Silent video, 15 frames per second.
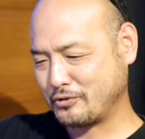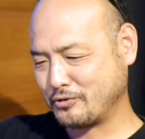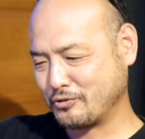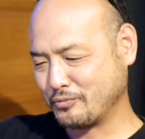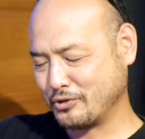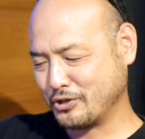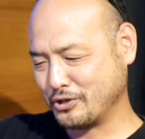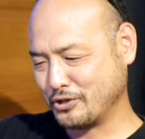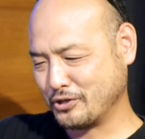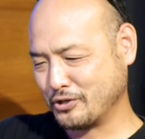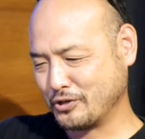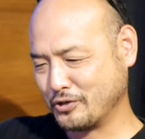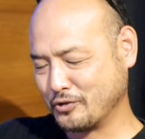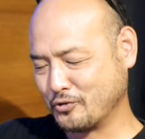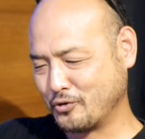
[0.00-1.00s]

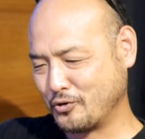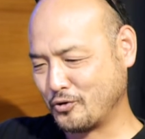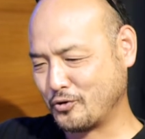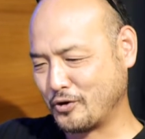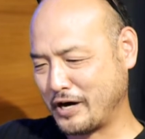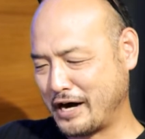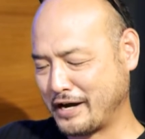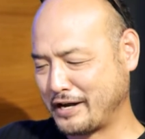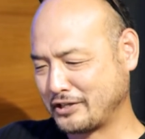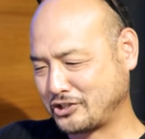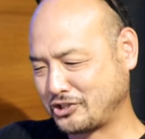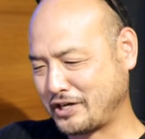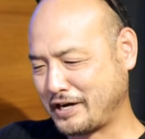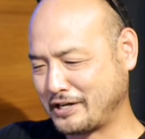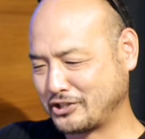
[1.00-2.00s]
みを荒ら
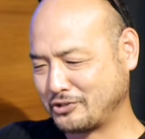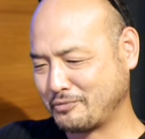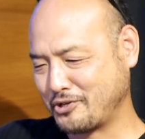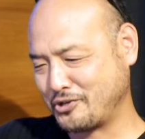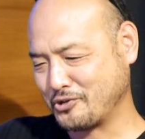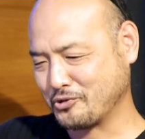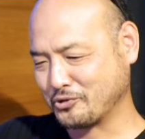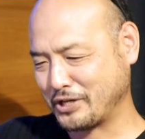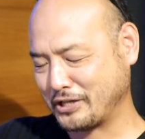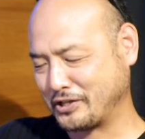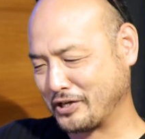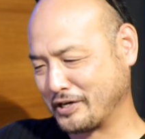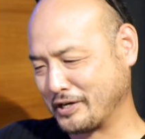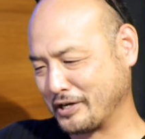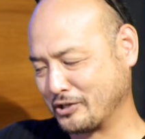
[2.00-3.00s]
し始めるようになっ
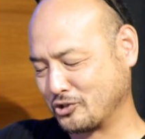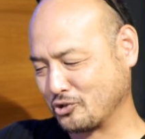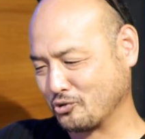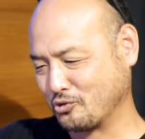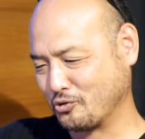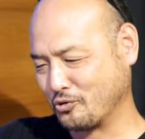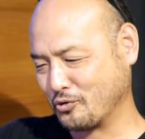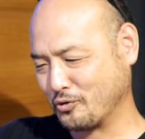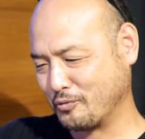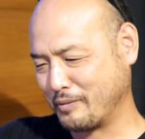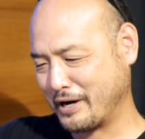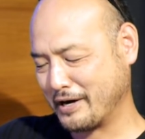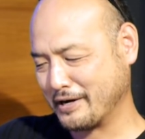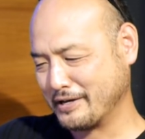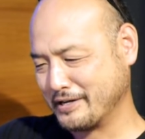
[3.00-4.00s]
てからちょっと、うん、
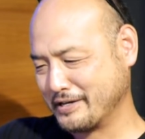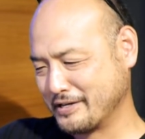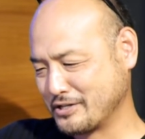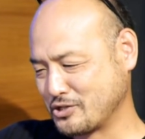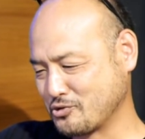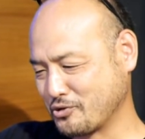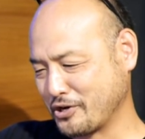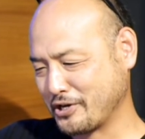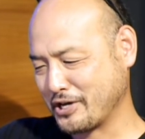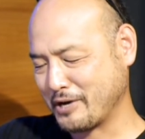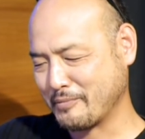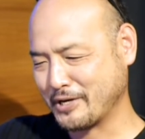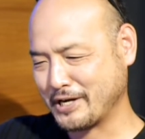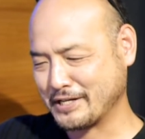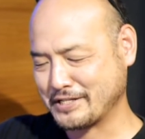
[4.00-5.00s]
まあ、うん、それはや
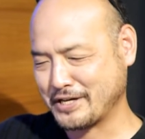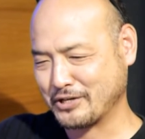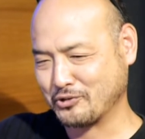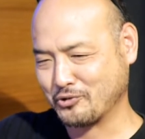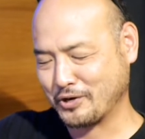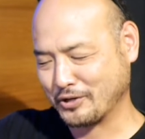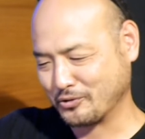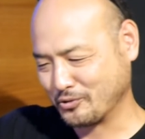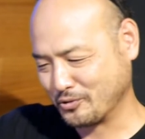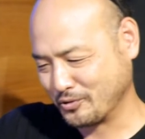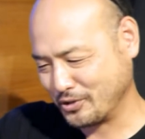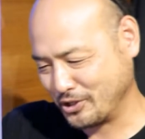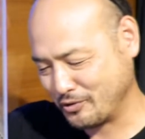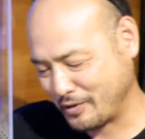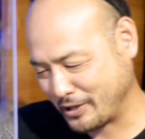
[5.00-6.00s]
めなさいとかと
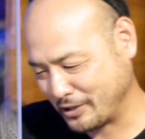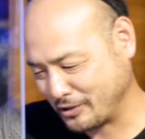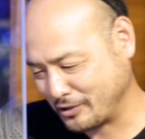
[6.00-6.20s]
言われて